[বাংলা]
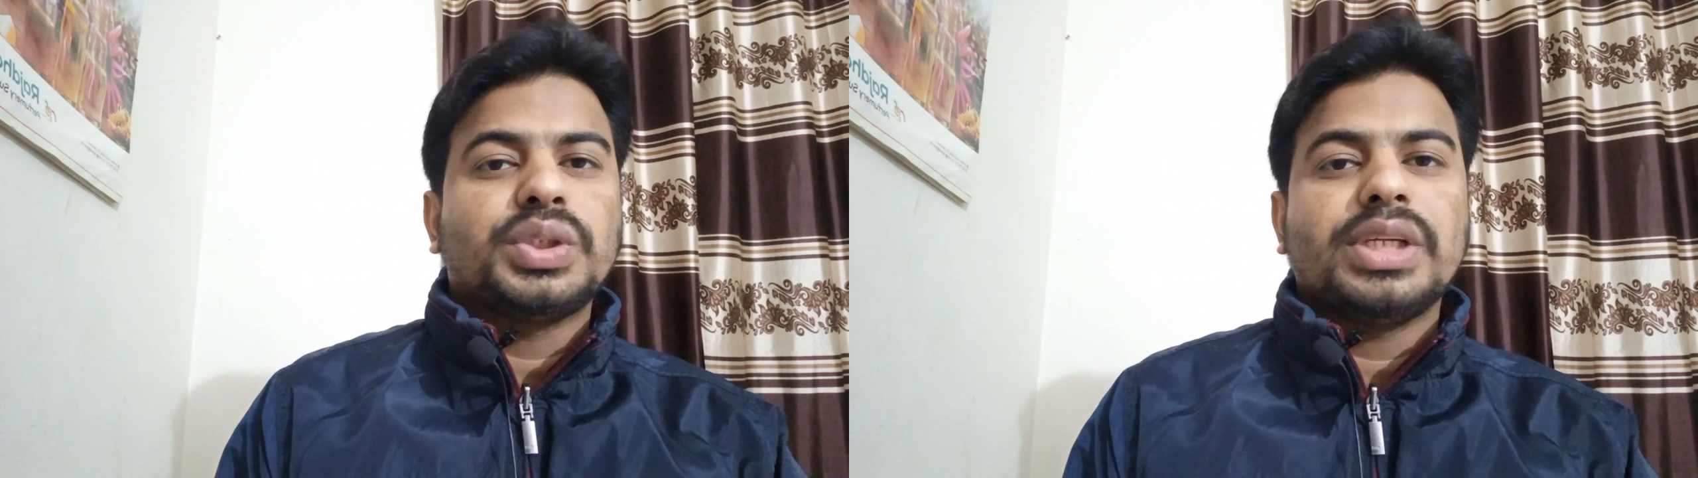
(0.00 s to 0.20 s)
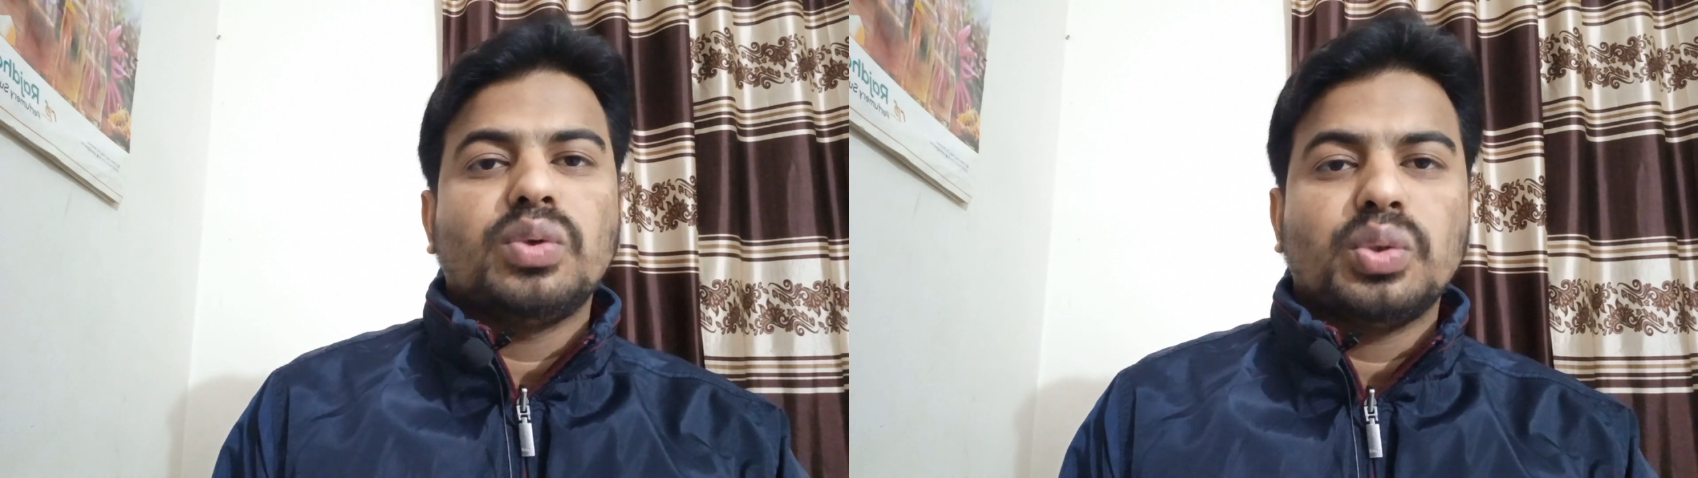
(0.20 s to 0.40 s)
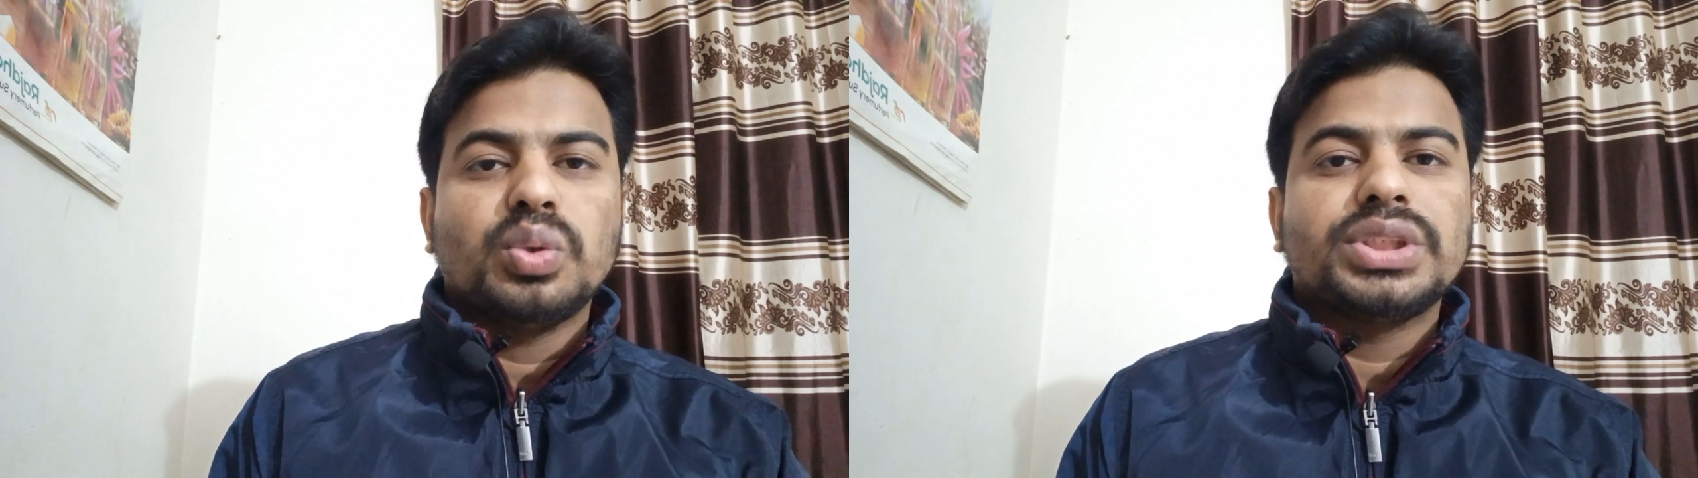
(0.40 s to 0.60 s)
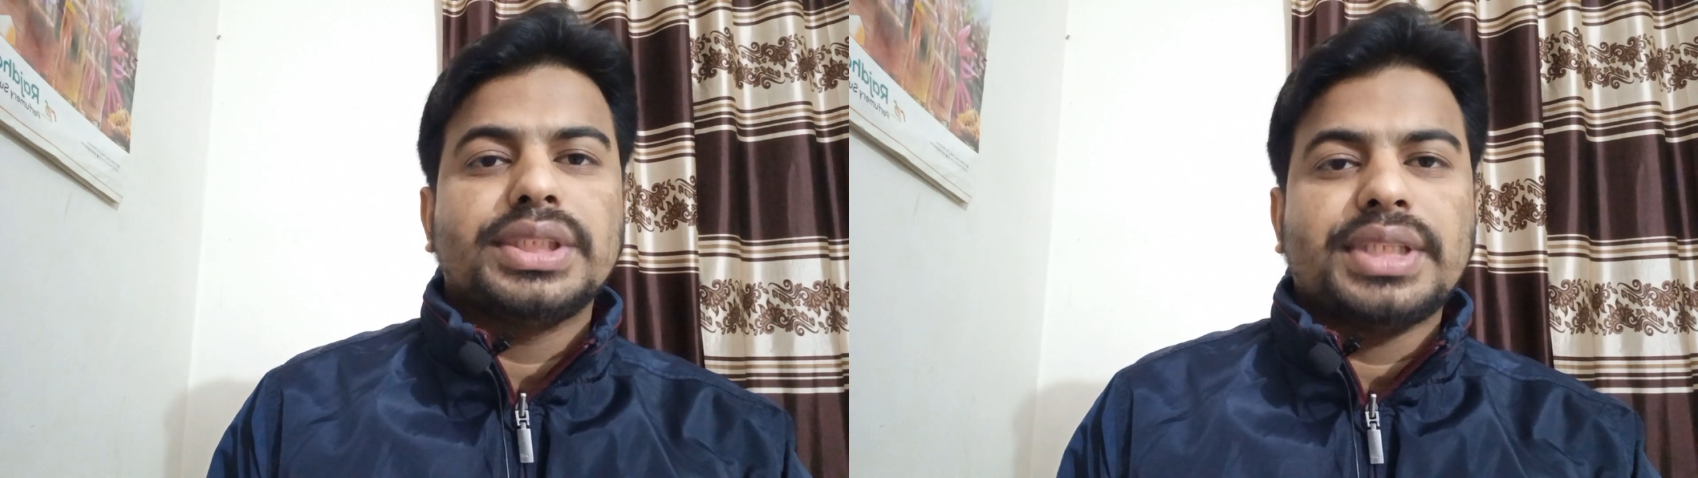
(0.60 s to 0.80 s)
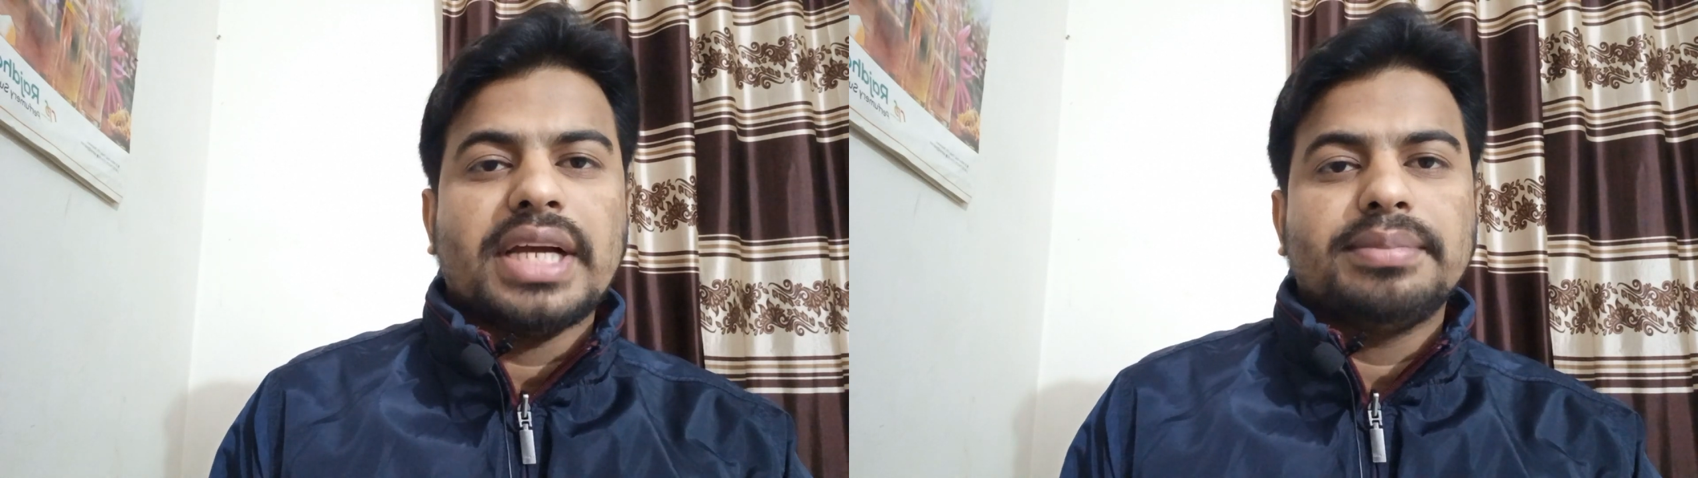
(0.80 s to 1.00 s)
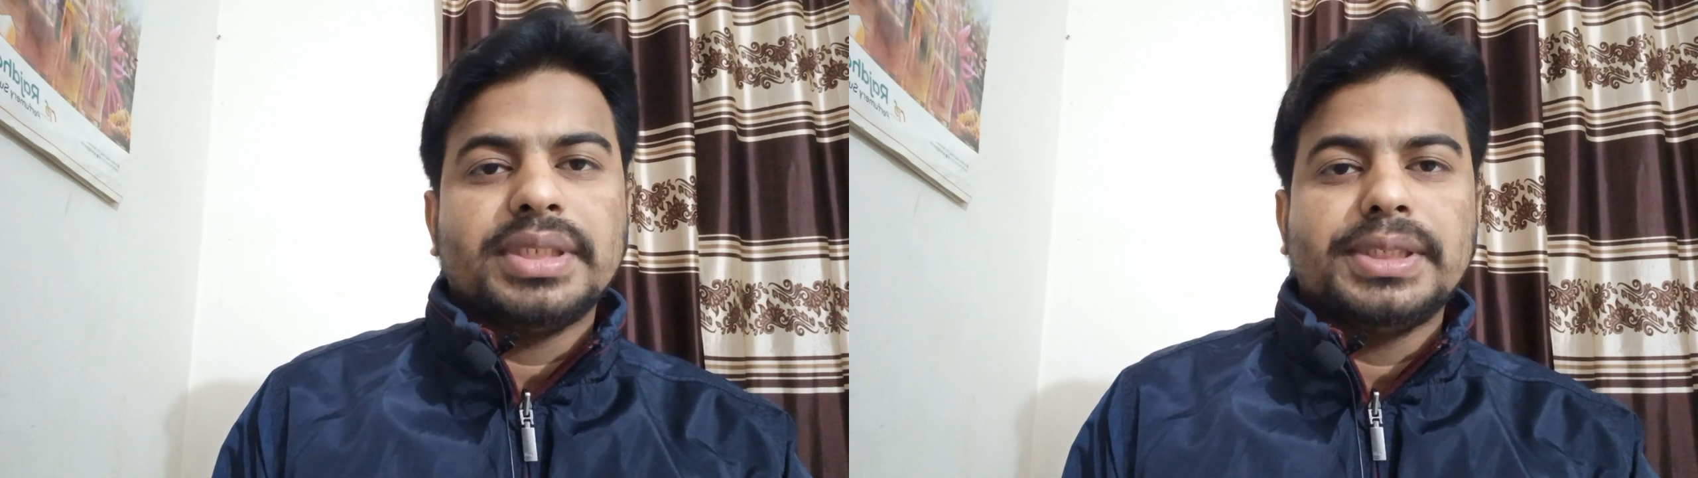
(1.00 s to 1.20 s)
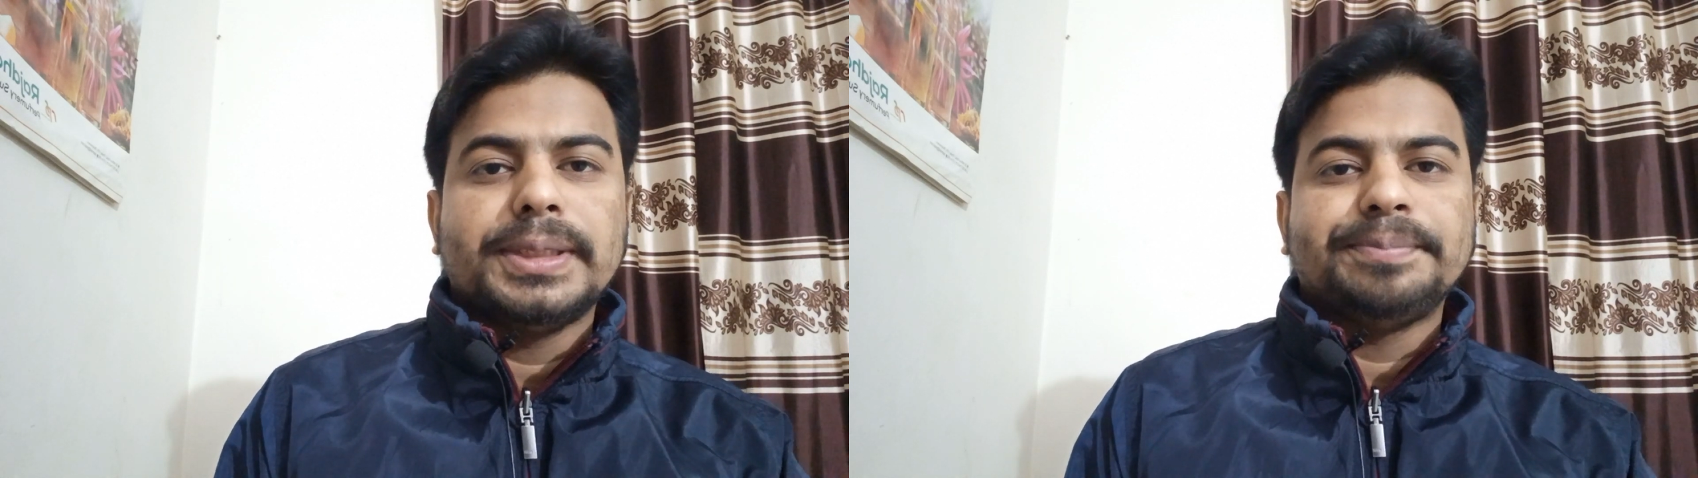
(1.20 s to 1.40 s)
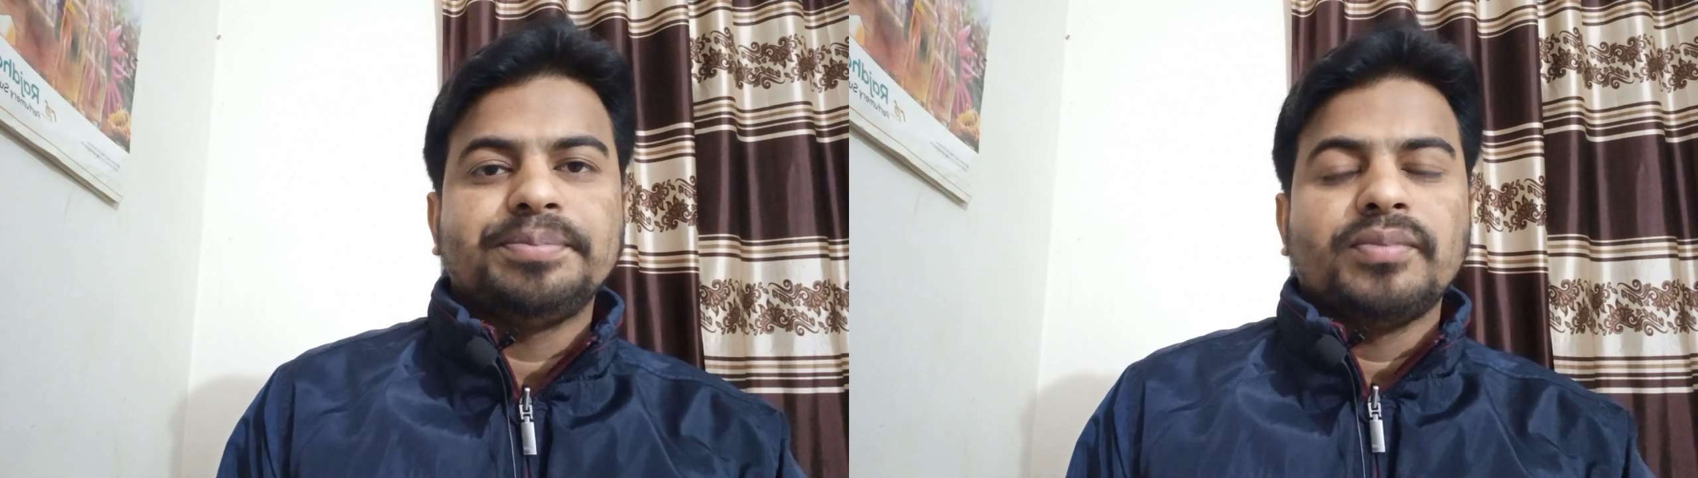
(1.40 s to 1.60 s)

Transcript: থেকে কোনো কোশ্চেন থাকবে কি না